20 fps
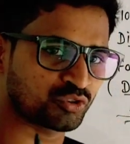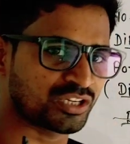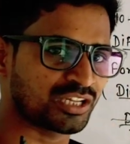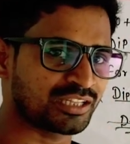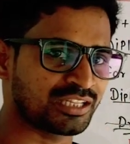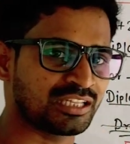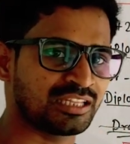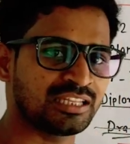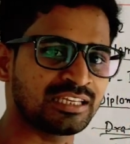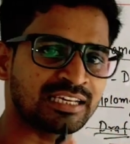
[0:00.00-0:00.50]

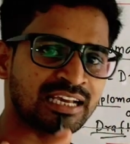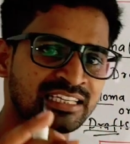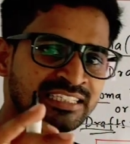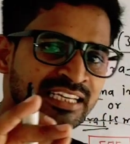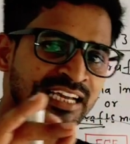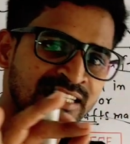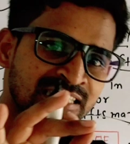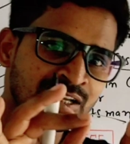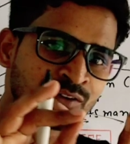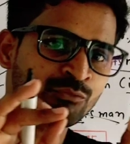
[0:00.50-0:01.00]
सूचना दे दी
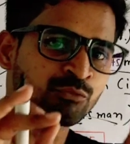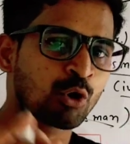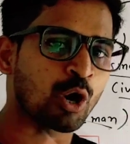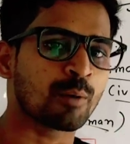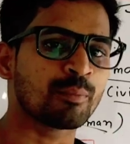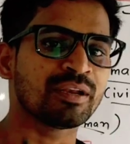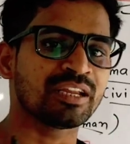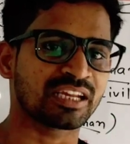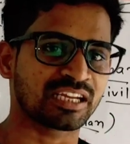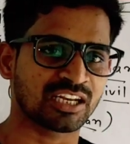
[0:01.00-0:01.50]
कैसा ऐसा
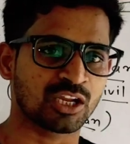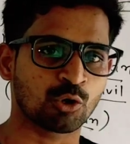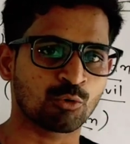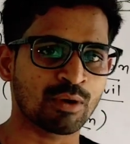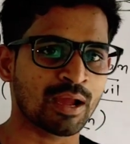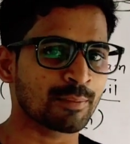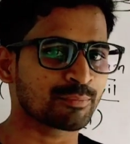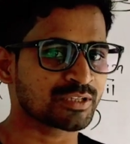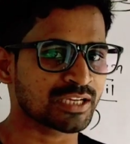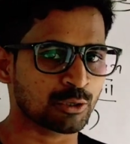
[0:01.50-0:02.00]
फॉर्म निकला
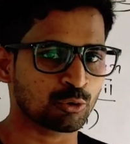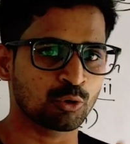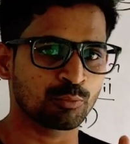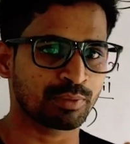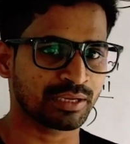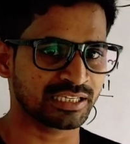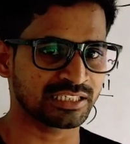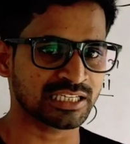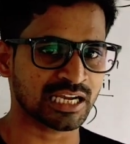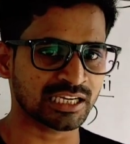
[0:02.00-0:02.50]
हुआ है आप
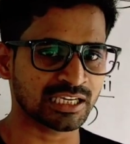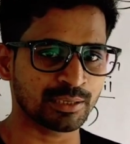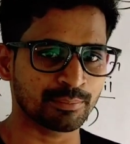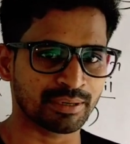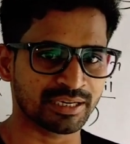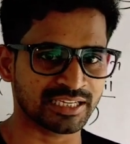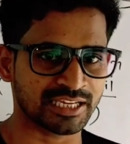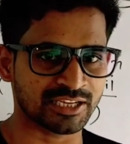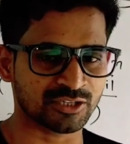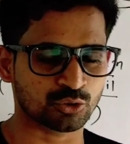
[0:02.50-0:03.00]
जाको भर, जाके
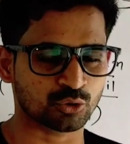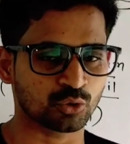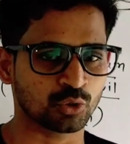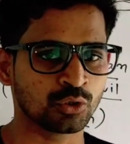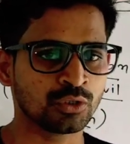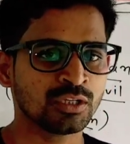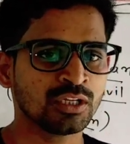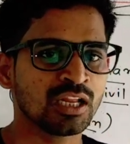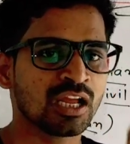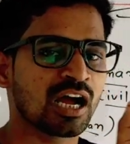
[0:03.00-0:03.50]
भरिए
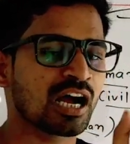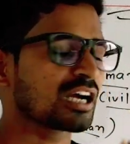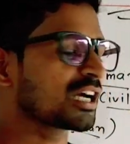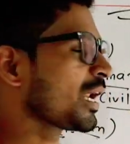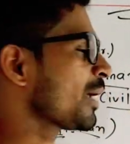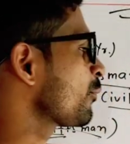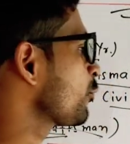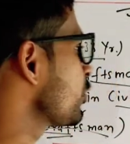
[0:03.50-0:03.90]
इसको अगर